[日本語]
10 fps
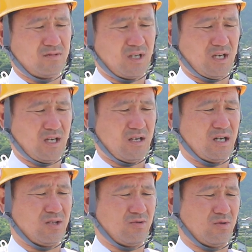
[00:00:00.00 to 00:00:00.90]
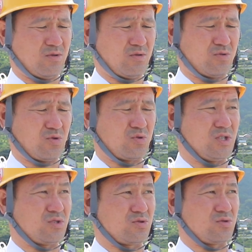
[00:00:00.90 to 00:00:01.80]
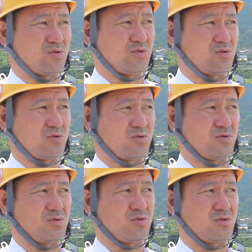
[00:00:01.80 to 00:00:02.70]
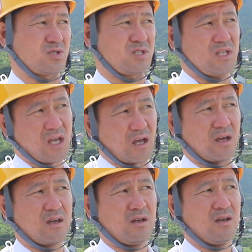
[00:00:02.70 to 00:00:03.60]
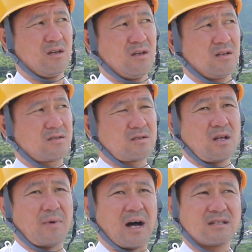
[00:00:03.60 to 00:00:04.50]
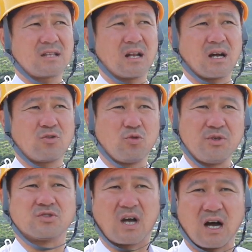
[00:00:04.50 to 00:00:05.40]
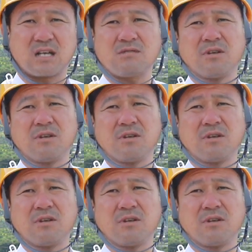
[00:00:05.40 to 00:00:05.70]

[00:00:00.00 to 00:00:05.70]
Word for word: んであの独立してすればアンテナが伸びるじゃん初